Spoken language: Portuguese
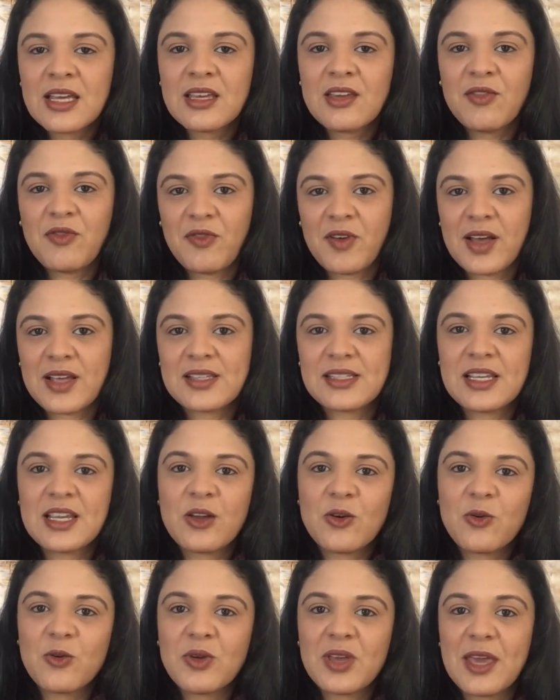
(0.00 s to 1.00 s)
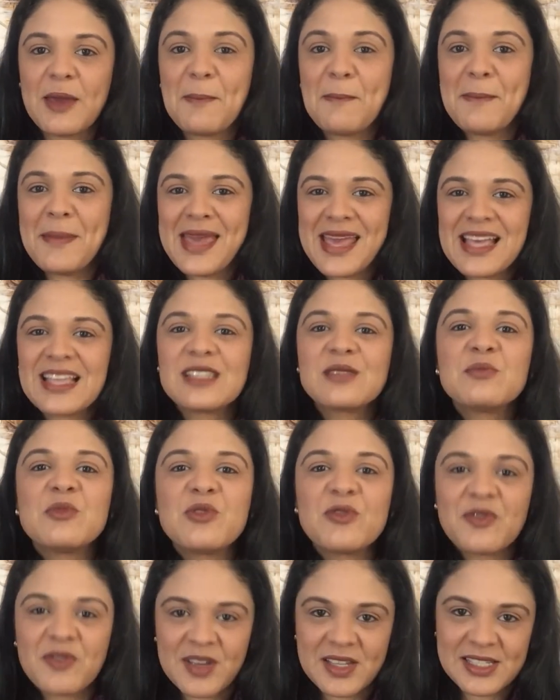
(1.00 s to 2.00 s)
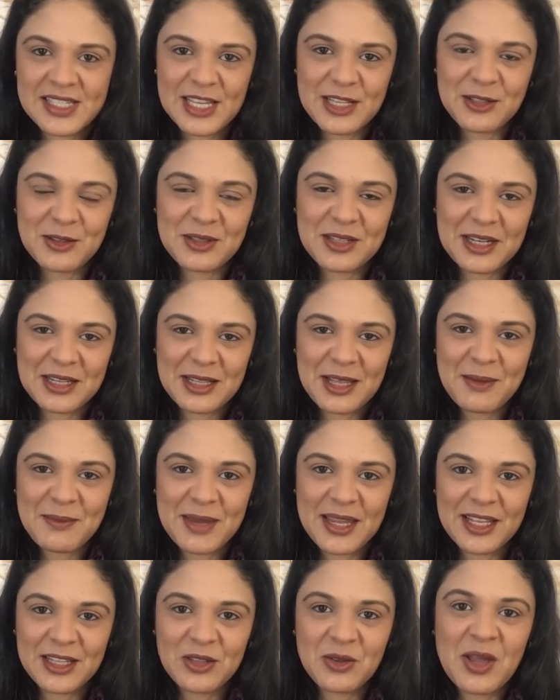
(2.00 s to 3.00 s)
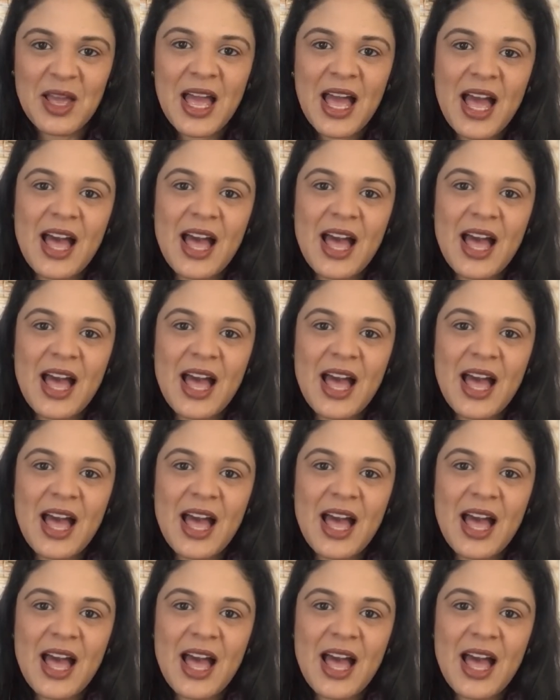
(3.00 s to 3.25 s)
que fazem com que, mesmo fazendo tratamento,